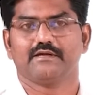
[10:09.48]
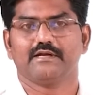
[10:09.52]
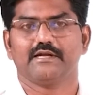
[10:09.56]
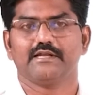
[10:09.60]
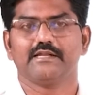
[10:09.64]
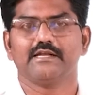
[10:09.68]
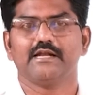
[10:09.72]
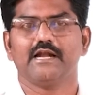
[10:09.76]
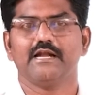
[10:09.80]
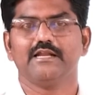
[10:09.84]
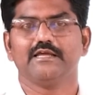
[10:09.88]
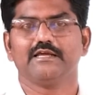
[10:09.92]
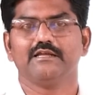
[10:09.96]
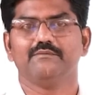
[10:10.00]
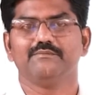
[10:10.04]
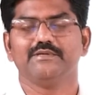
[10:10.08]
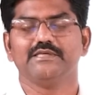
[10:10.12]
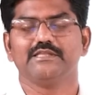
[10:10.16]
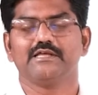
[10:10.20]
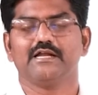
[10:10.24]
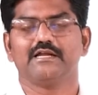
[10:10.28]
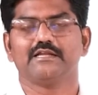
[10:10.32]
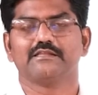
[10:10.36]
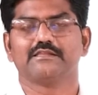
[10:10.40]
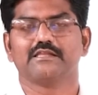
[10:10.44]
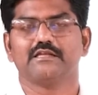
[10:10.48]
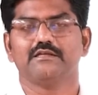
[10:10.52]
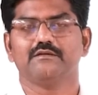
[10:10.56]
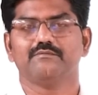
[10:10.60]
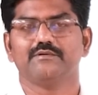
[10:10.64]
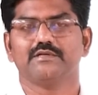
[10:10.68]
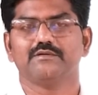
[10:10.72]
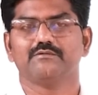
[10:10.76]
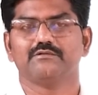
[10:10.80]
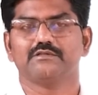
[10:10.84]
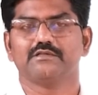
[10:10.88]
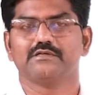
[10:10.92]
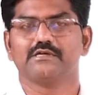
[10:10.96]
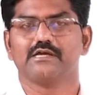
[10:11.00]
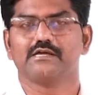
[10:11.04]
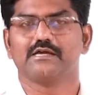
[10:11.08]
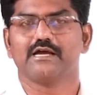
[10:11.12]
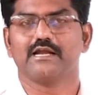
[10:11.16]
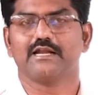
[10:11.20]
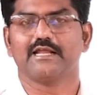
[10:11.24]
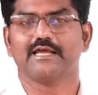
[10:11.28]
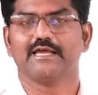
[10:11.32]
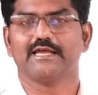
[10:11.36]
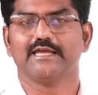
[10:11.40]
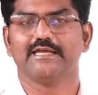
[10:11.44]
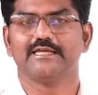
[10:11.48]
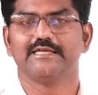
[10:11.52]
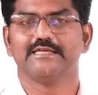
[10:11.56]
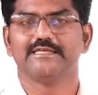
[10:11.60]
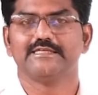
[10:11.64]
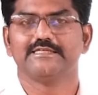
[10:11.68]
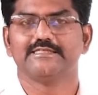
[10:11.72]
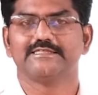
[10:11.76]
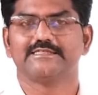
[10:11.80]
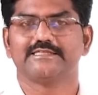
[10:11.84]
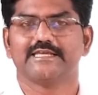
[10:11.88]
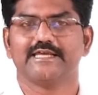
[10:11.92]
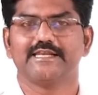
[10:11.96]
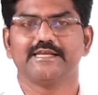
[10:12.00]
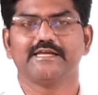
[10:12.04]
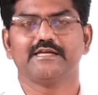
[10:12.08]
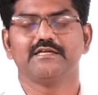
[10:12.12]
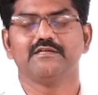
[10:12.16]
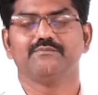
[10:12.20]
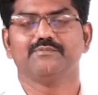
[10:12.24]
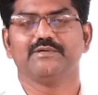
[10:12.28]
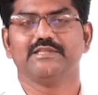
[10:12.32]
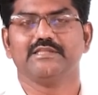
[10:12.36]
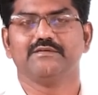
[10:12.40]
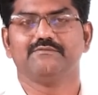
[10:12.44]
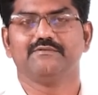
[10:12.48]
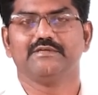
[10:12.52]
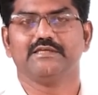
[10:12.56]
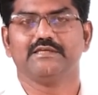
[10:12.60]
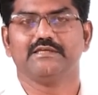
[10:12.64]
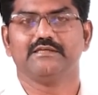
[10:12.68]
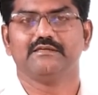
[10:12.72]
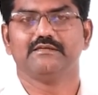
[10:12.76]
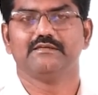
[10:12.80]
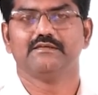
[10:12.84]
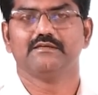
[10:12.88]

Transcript: கடனாளிகள் மீதான தள்ளுபடி ஒதுக்குக்கான சரிக்கட்டு பதிவு